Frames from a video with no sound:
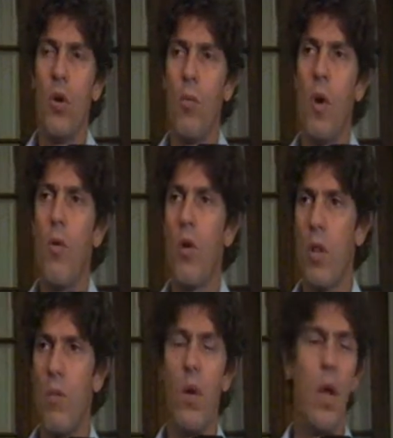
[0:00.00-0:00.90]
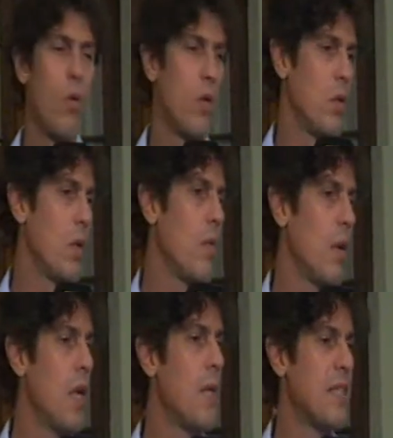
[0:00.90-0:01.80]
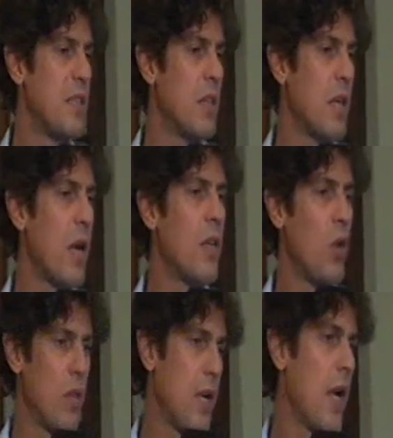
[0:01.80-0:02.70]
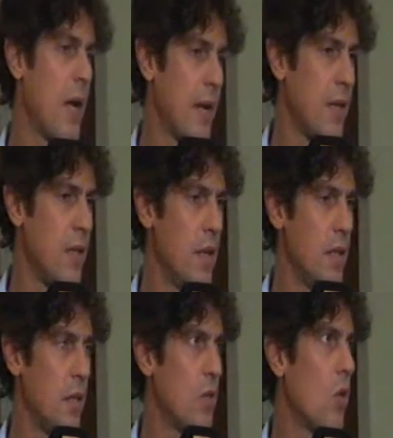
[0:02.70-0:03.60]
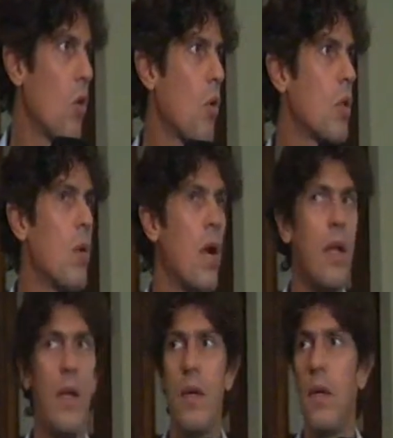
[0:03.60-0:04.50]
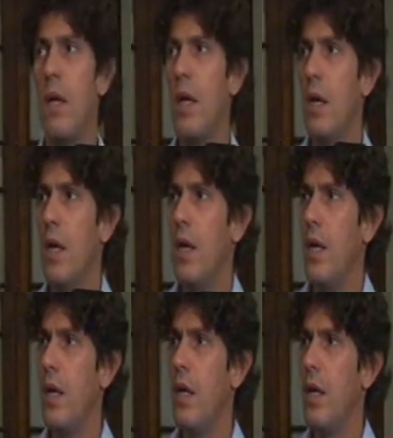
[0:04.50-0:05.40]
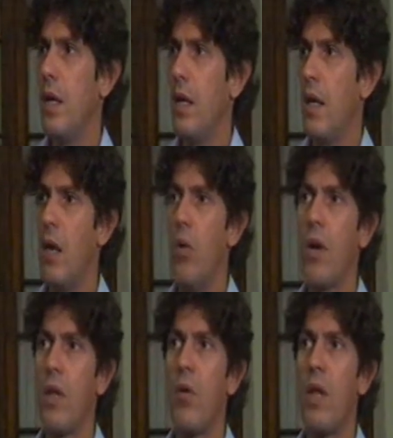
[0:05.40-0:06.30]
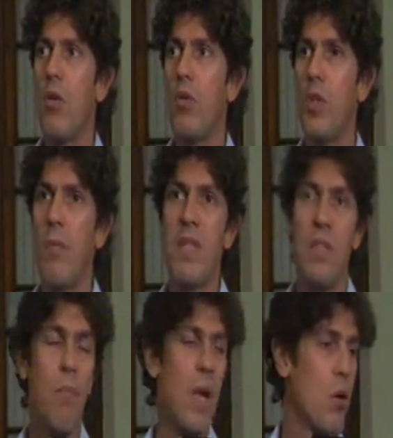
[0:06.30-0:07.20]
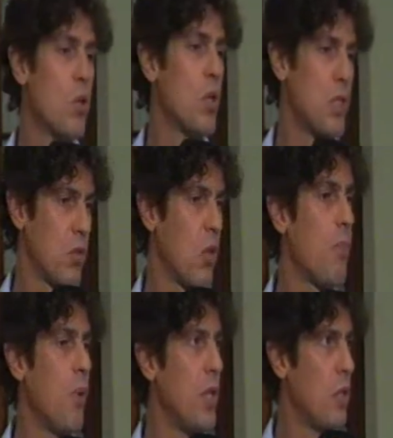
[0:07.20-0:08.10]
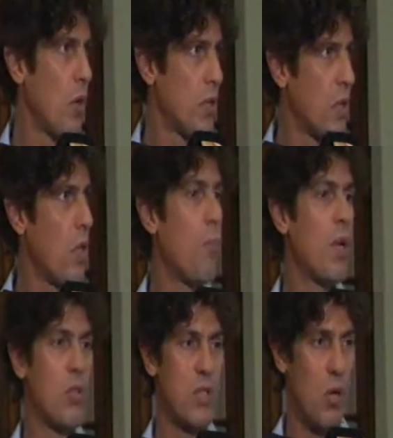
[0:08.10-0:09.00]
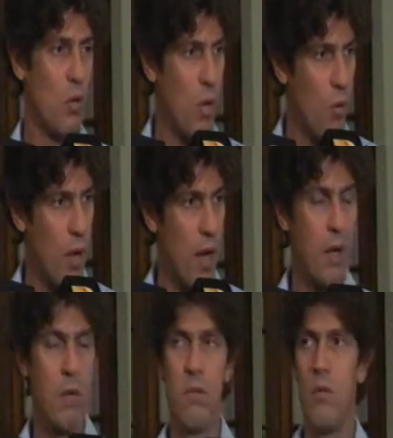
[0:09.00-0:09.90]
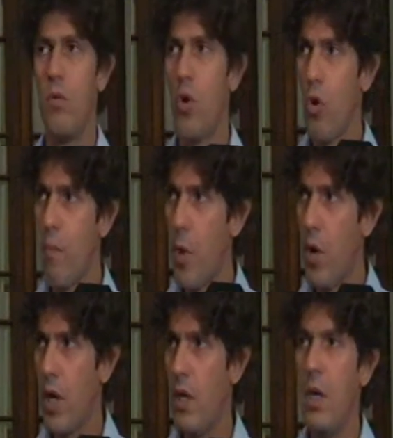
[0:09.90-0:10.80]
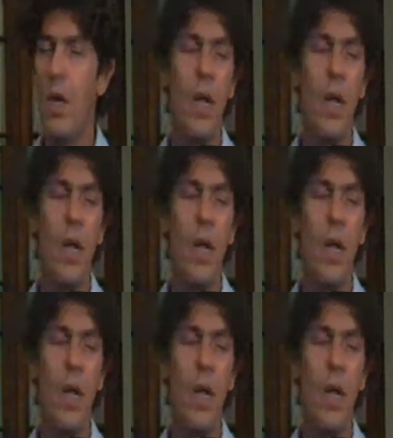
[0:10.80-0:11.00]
cómo, abordamos las cuestiones de manera más integral de ordenar a la Argentina entre todos. Cuando alguien, eh, en lugar de dar una discusión más amplia con otros sectores políticos que están dispuestos a colaborar, no convoca,